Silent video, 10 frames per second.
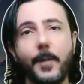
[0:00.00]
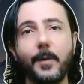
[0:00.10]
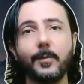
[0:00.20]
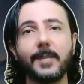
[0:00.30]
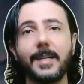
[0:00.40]

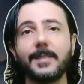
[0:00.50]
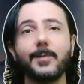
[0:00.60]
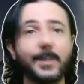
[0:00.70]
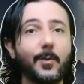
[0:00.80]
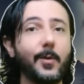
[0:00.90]
perguntar se
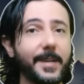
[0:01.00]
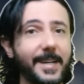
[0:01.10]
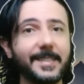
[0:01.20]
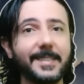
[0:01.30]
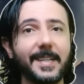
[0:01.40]
você
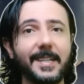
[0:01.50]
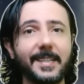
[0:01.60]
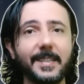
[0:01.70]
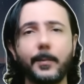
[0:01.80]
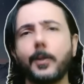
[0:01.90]
conhece essa
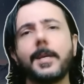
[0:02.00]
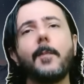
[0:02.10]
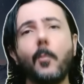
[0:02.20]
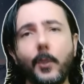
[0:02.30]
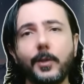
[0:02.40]
lenda, porque é
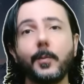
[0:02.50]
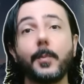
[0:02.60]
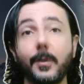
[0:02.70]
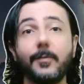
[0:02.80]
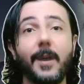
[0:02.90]
muito
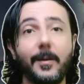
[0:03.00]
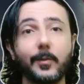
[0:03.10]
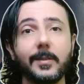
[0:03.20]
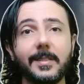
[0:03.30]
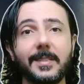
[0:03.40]

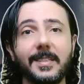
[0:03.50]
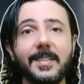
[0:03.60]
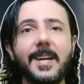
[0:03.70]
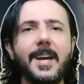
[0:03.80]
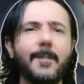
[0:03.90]
provável que sim.
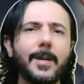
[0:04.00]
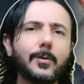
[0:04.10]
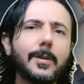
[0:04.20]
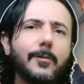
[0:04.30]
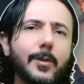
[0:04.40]
Mas
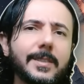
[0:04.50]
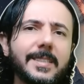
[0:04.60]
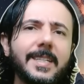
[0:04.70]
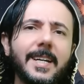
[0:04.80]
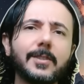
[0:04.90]
o que
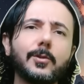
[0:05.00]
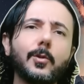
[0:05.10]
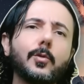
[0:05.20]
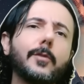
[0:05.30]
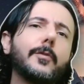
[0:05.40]
você
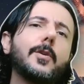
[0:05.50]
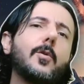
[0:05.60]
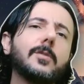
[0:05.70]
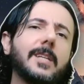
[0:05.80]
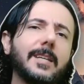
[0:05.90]
achou do que foi
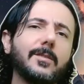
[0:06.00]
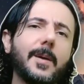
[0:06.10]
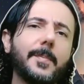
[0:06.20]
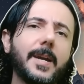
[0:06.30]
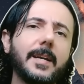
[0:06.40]
encontrado
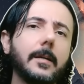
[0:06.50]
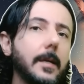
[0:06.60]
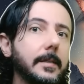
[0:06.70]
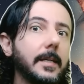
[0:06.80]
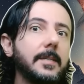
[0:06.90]
na praia?
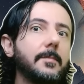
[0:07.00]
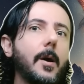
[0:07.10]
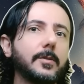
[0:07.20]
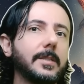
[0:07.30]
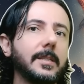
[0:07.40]
Que
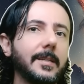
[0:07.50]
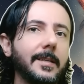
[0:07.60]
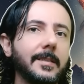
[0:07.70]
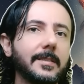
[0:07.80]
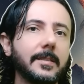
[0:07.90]
animal seria
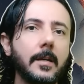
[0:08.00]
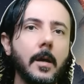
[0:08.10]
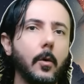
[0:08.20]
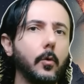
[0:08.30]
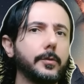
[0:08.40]
esse?
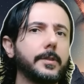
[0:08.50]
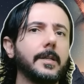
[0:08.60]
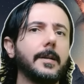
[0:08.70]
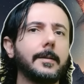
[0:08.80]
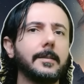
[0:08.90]
Ou
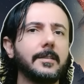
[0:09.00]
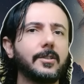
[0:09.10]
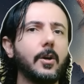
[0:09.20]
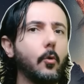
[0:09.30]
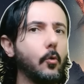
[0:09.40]
será que
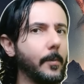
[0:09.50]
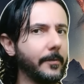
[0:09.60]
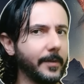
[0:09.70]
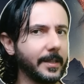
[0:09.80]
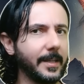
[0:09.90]
existe alguma
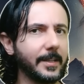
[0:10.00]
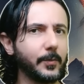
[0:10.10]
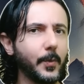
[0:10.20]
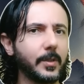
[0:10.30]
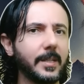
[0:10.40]

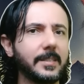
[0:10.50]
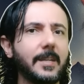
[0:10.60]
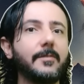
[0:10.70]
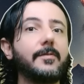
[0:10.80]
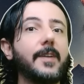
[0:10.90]
verdade por trás
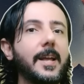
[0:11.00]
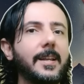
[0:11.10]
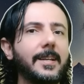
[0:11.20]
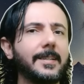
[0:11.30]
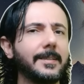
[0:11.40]
da
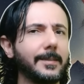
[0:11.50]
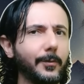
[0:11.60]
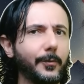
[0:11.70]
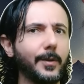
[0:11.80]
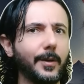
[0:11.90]
velha lenda
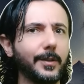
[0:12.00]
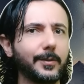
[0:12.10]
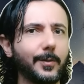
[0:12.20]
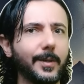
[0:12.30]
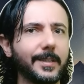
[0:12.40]
no final das
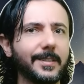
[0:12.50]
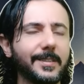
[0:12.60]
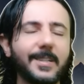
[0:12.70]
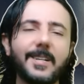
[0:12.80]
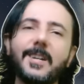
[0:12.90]
contas?
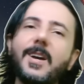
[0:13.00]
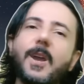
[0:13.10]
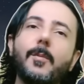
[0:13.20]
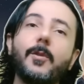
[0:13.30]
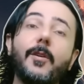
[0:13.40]

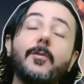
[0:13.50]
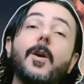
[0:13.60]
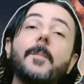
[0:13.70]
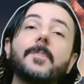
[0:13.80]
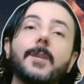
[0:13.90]
Por
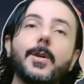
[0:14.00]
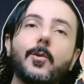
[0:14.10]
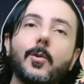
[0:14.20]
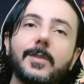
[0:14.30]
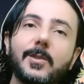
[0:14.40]
favor, me
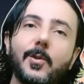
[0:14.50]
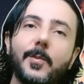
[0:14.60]
conta a sua